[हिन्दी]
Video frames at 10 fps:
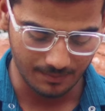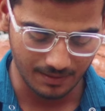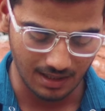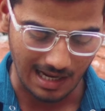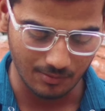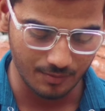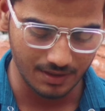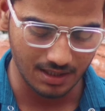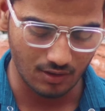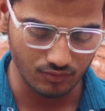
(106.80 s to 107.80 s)
यहाँ पर
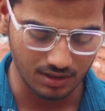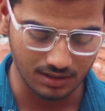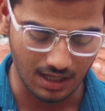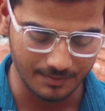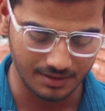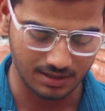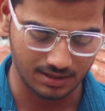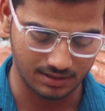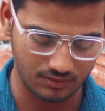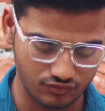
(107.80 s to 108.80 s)
आपको अपने अकाउंट का नाम
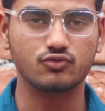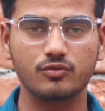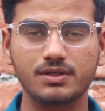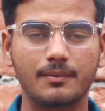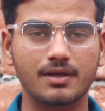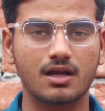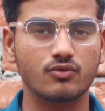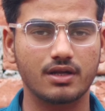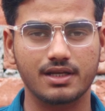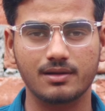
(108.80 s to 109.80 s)
इंटर कर देना जो जो भी
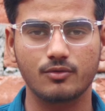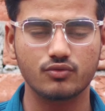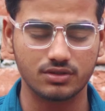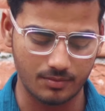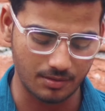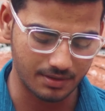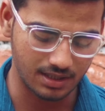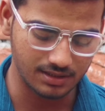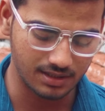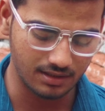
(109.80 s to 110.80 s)
आपके अकाउंट का नेम हो उसे आप
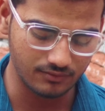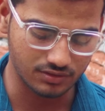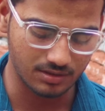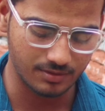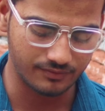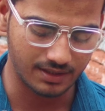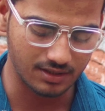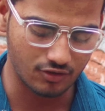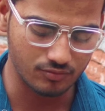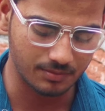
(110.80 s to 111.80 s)
यहाँ पर डाल देना उसके बाद
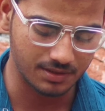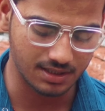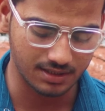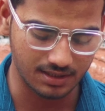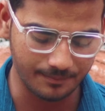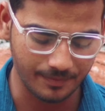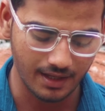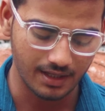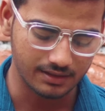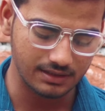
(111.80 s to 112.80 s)
फाइंड अकाउंट पर क्लिक कर देना
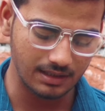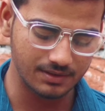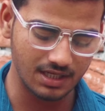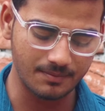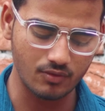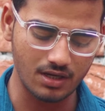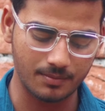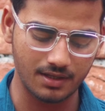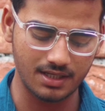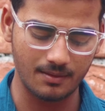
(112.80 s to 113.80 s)
देन आप देख
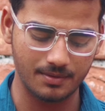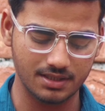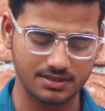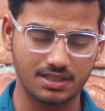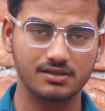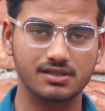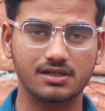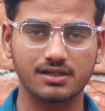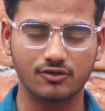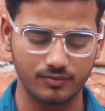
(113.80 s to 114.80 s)
पाओगे आपका यहाँ पर एक सर्च
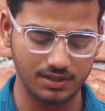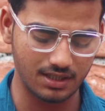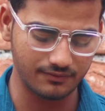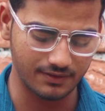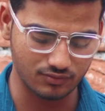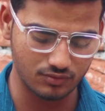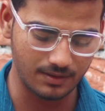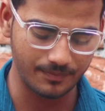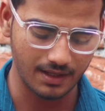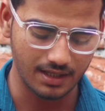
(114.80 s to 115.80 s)
रिजल्ट देखने को मिलेगा
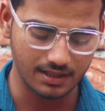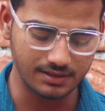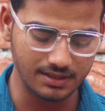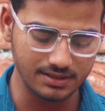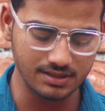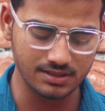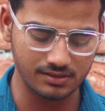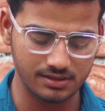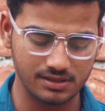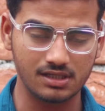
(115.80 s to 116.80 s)
फेसबुक का देन
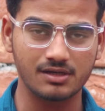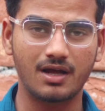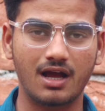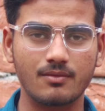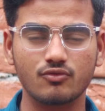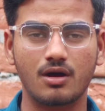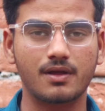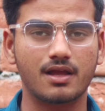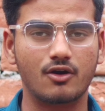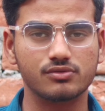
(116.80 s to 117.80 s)
इसी सर्च रिजल्ट में
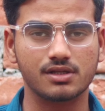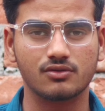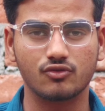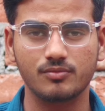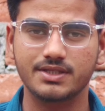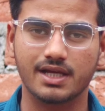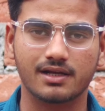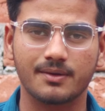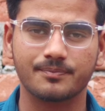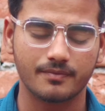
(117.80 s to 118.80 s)
आपको आपका अकाउंट देखने को मिल
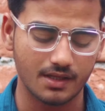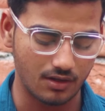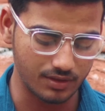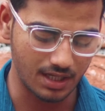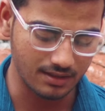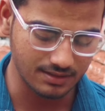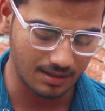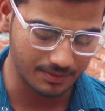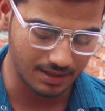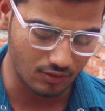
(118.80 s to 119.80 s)
जाएगा और
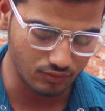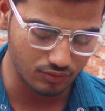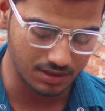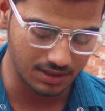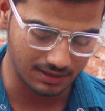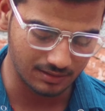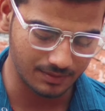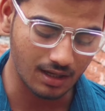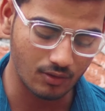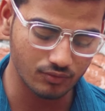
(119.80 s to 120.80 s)
यहाँ से आपने अपने अकाउंट को क्लिक
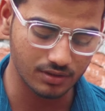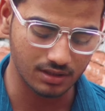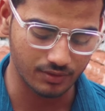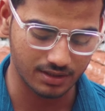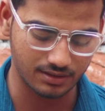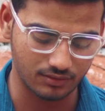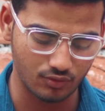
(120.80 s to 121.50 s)
करके अपने अकाउंट को रिकवर